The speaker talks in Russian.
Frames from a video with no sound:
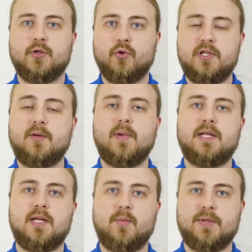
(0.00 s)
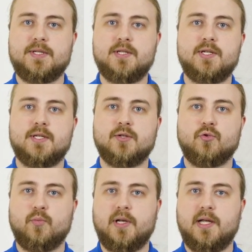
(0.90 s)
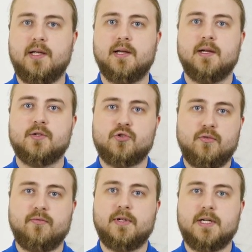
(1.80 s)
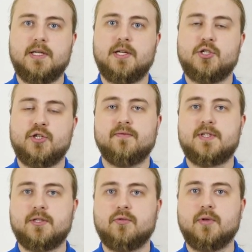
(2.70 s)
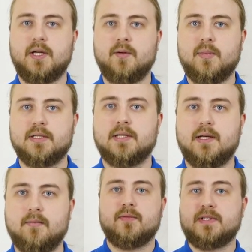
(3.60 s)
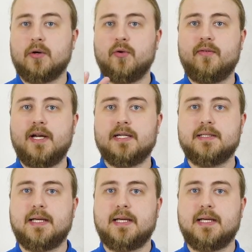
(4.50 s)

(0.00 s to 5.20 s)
но не менее 50 рублей что выгоднее, чем все другие банки. Второй вариант –